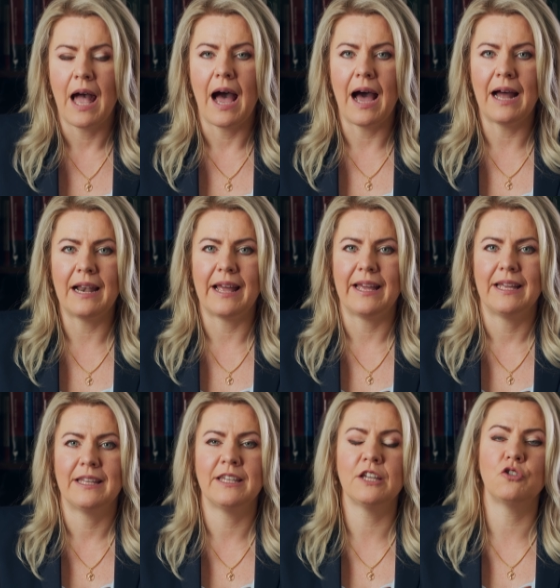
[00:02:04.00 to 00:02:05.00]
Ale
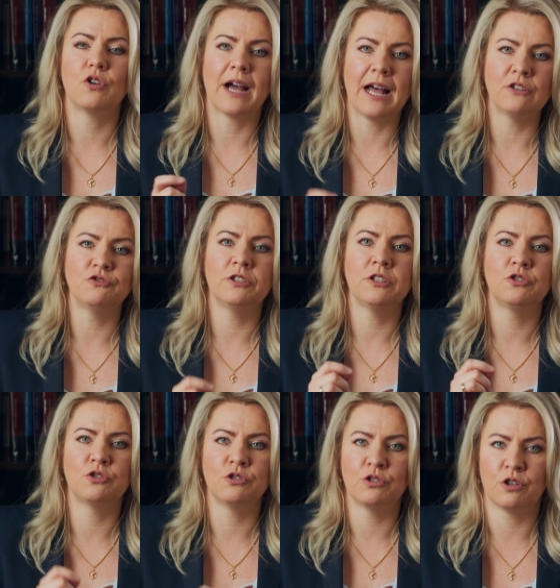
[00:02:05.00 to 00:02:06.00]
nie do każdej
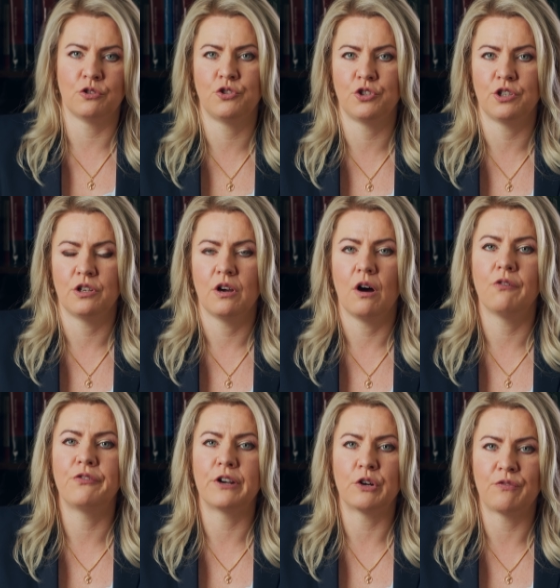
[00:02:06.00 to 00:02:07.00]
czynności
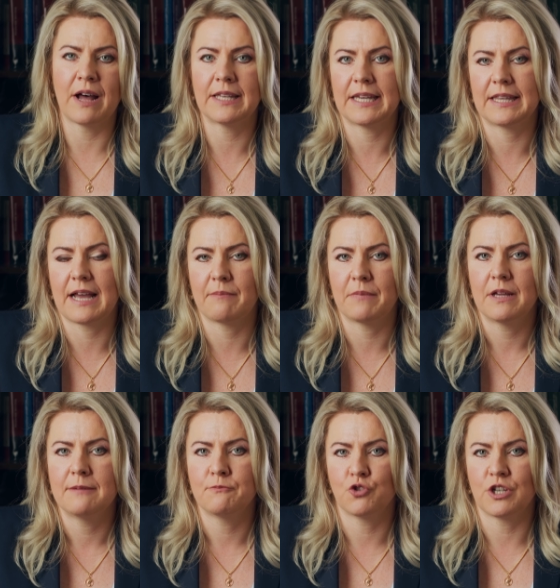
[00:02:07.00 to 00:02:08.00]
oferowanej nam
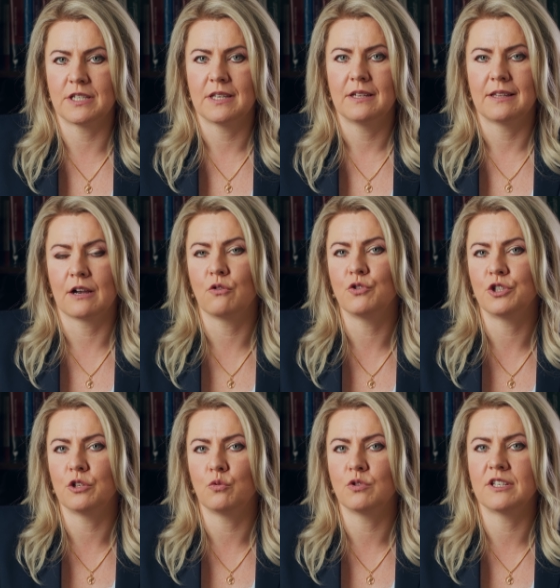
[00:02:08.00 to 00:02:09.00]
przez taką
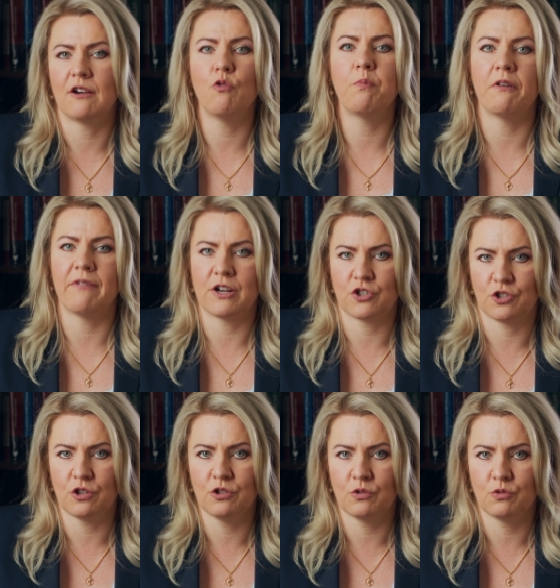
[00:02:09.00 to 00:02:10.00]
instytucję
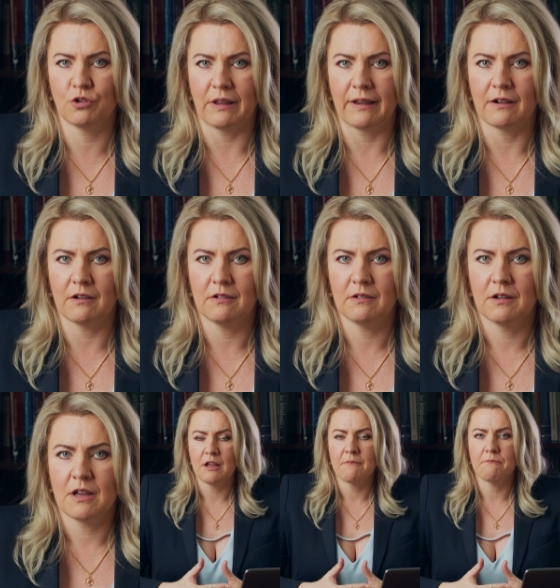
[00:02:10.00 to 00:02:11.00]
upoważnioną do tego,
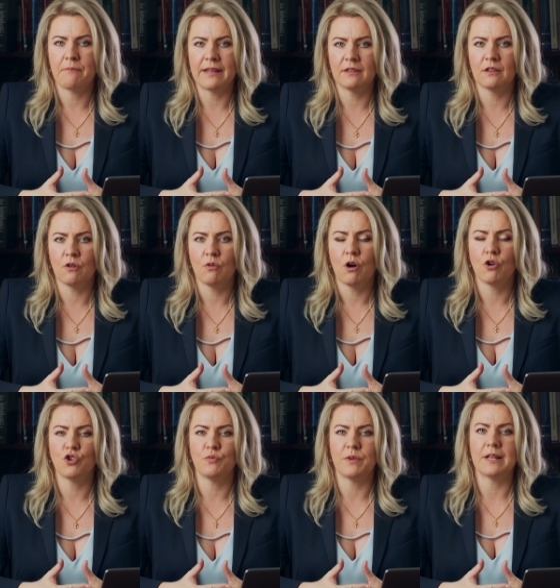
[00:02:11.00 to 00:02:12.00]
będą
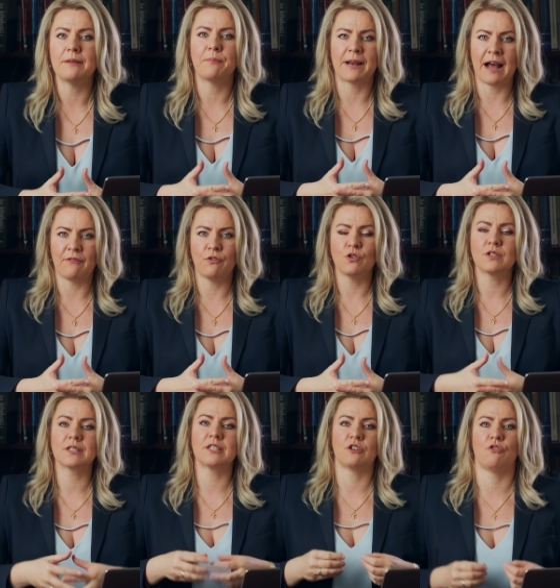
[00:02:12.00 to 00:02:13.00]
oni mieli prawo
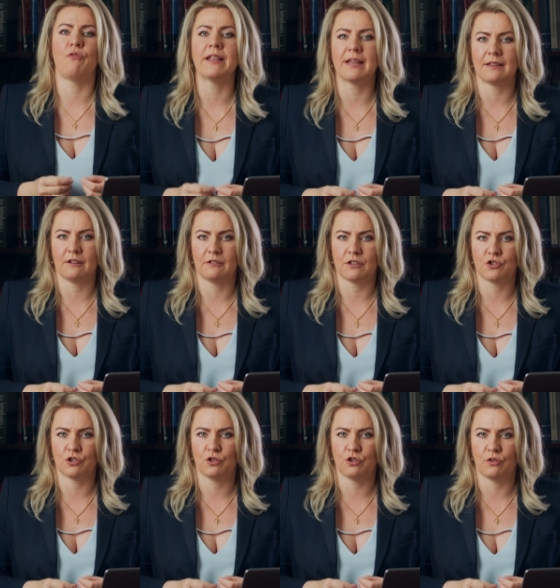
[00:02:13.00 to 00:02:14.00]
skserowania tego
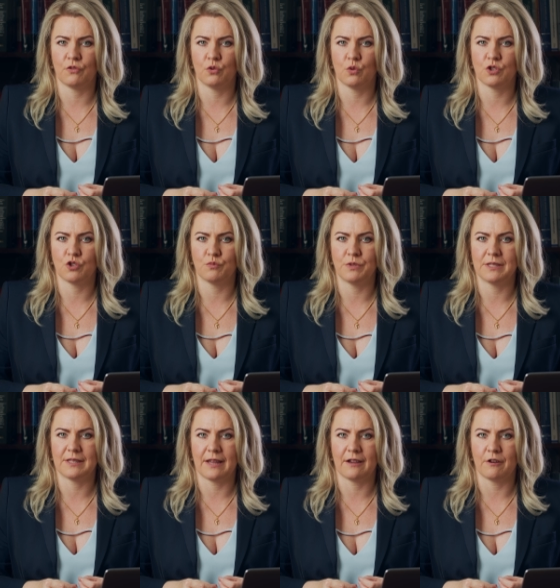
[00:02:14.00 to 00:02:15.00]
naszego dowodu
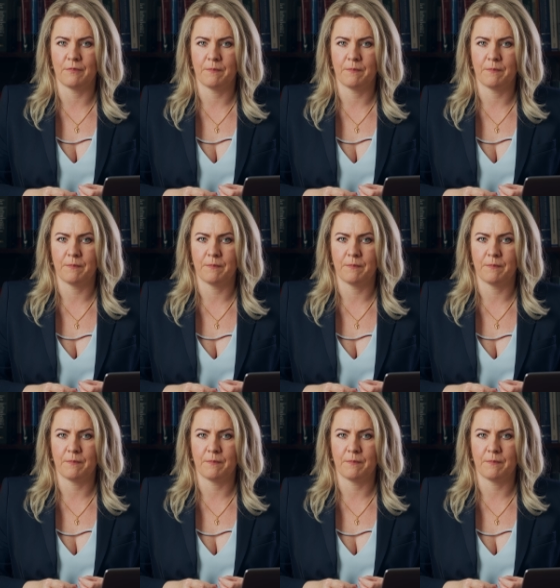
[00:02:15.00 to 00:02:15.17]
osobistego.